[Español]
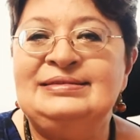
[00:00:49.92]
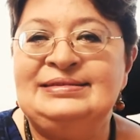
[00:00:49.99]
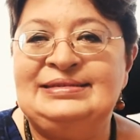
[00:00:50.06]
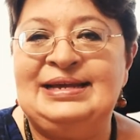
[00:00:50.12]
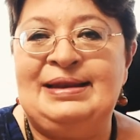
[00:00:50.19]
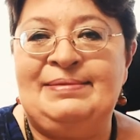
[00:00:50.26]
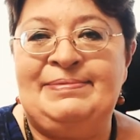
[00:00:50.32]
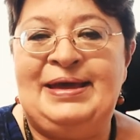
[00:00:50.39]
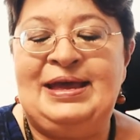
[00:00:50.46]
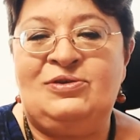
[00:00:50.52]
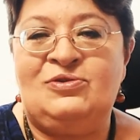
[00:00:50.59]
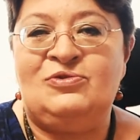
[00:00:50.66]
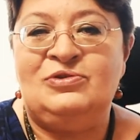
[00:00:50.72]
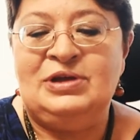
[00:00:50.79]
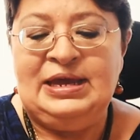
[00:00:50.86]
ser
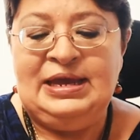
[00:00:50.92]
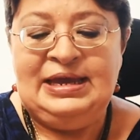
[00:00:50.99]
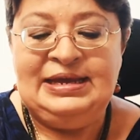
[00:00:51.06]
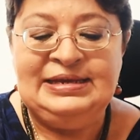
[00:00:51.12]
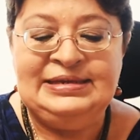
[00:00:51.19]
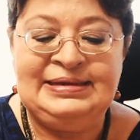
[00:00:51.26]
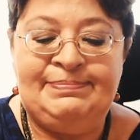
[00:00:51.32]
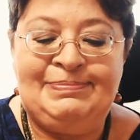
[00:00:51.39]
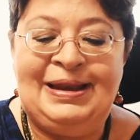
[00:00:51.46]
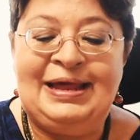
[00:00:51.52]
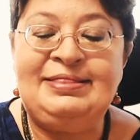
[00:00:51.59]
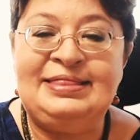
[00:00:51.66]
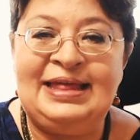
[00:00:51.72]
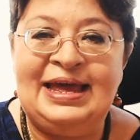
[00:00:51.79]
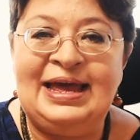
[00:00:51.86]
bello y se
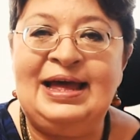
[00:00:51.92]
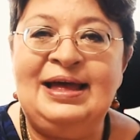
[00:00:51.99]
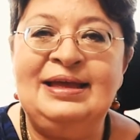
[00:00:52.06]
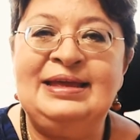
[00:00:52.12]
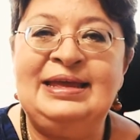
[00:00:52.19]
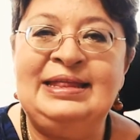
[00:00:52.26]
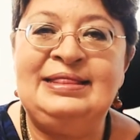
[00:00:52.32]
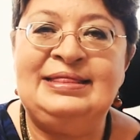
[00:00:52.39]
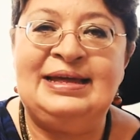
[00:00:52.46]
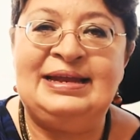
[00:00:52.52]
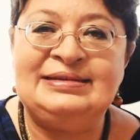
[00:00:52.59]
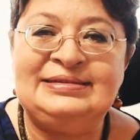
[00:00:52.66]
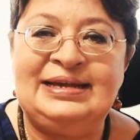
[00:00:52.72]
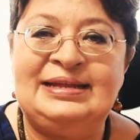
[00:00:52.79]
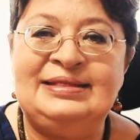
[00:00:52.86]
plantea
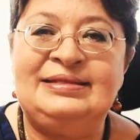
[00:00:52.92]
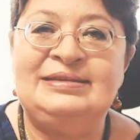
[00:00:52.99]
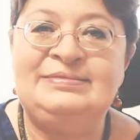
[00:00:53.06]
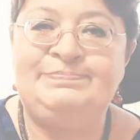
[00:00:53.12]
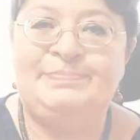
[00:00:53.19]
interesantes